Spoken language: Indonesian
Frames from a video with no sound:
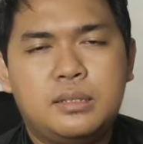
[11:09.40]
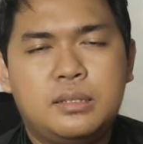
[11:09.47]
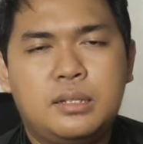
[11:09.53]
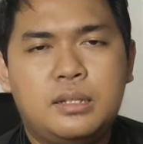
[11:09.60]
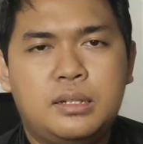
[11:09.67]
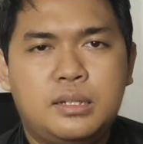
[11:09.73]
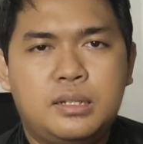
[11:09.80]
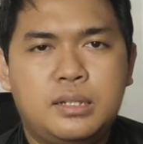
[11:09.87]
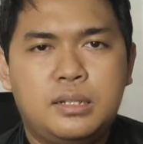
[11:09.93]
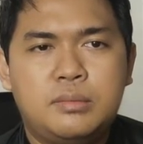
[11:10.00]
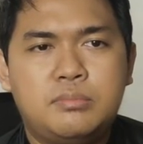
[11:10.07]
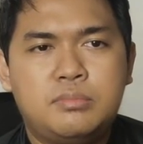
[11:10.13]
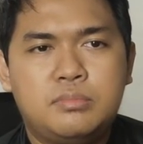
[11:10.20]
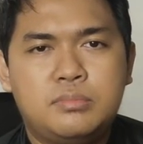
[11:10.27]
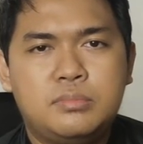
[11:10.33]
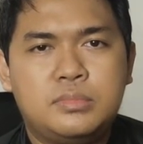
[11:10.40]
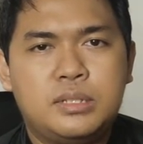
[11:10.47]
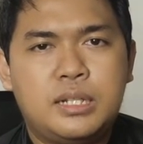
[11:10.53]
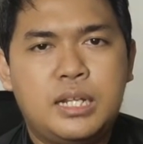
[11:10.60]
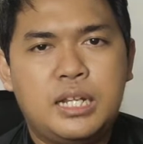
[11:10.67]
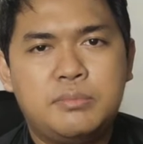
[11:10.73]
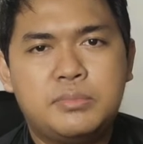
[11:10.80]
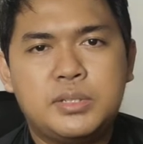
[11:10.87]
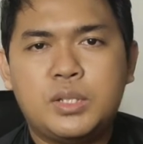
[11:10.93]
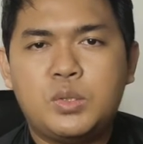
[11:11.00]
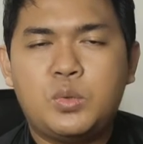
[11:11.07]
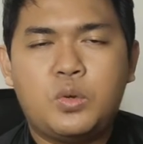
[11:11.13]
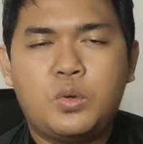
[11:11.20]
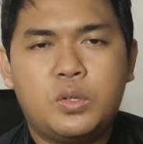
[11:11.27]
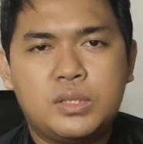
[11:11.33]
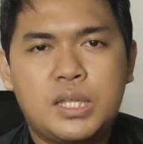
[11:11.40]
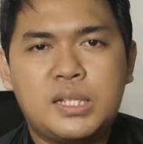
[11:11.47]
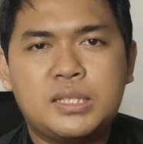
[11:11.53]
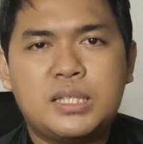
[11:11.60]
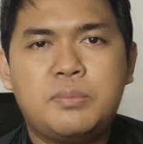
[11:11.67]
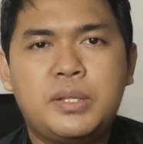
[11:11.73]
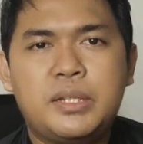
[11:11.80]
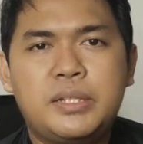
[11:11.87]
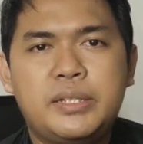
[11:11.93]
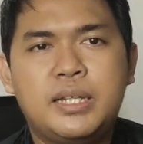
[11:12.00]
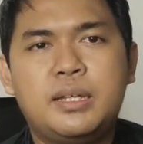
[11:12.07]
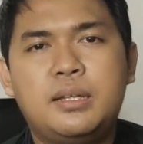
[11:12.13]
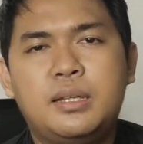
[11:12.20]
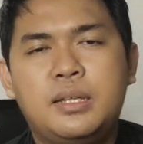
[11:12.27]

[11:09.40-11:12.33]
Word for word: eh, dalam satu kotak tapi dia